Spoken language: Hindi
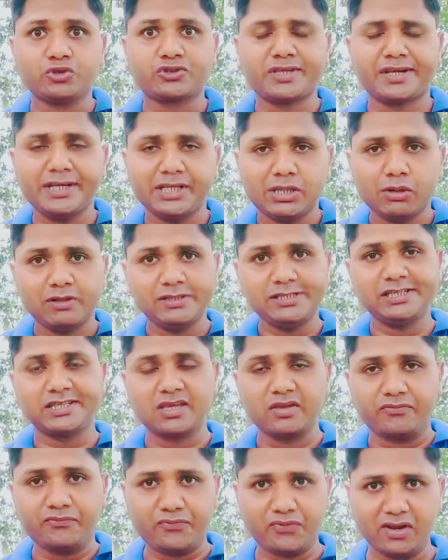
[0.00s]
टू सनी देओल जी
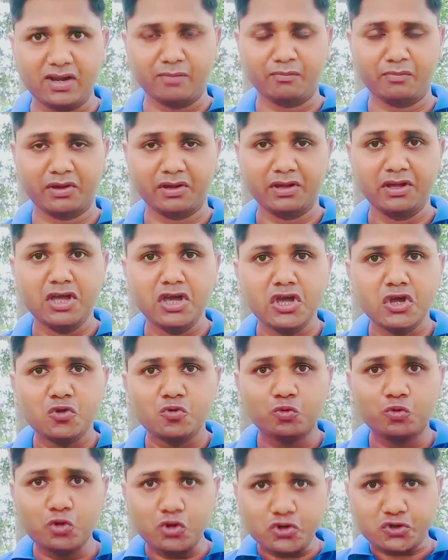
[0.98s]
की फिल्म
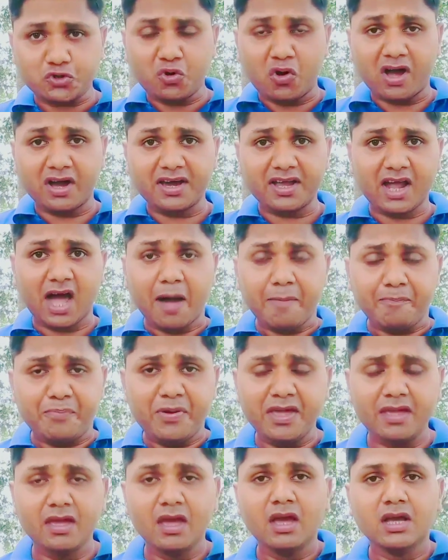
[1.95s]
दोस्तों अगर आप
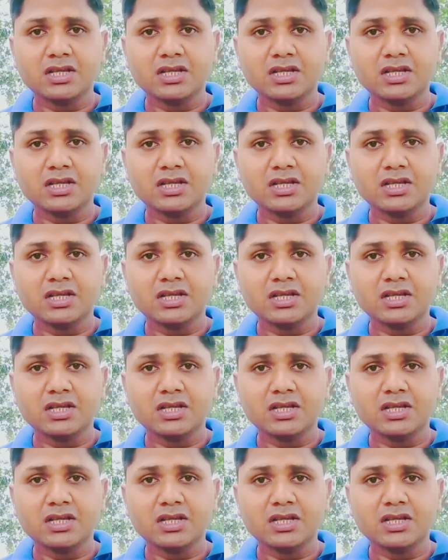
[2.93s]
भी